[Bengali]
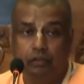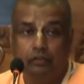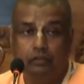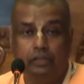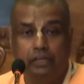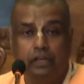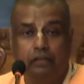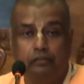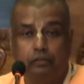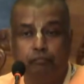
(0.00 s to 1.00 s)
তো এটা
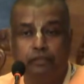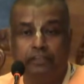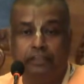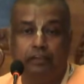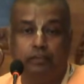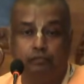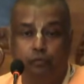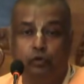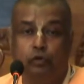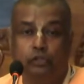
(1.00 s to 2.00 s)
সব দিক থেকেই
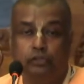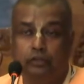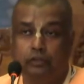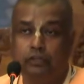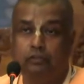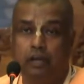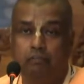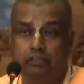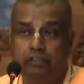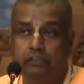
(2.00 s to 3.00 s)
মঙ্গলজনক কিন্তু
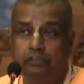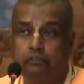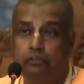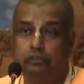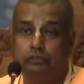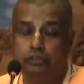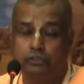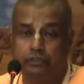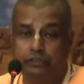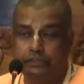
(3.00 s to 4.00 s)
আমাদের জীবনের
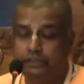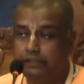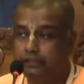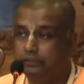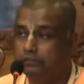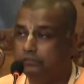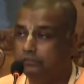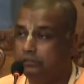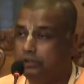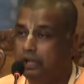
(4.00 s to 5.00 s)
উদ্দেশ্য হচ্ছে
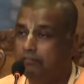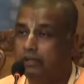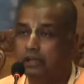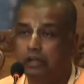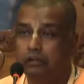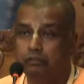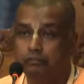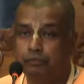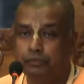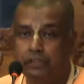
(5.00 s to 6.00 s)
আমরা
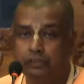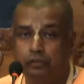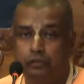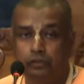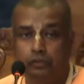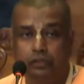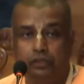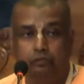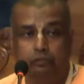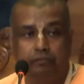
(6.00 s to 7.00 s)
প্রসাদ গ্রহণ করি
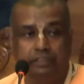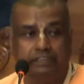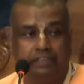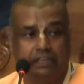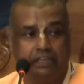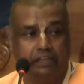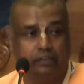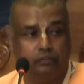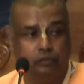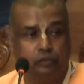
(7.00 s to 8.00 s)
উপবাস থাকি
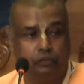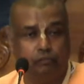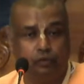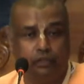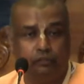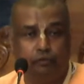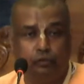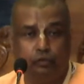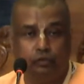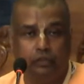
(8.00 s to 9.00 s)
উৎসব করি
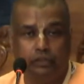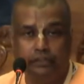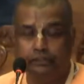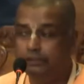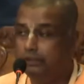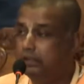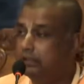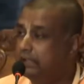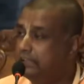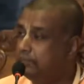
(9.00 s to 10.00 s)
ব্রত করি
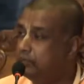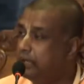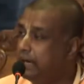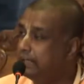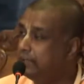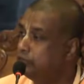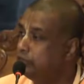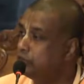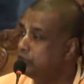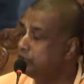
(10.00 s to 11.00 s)
তার জীবনের একটি
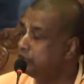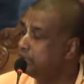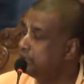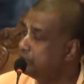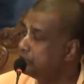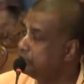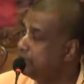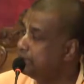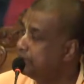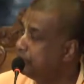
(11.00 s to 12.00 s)
উদ্দেশ্য হচ্ছে যে
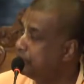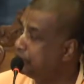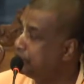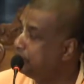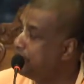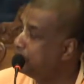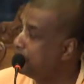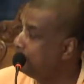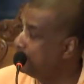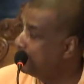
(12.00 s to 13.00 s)
সবসময় যাতে আমি কৃষ্ণ
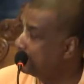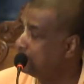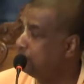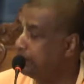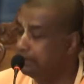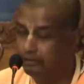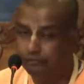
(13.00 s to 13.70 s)
ভাবনাময় থাকতে পারি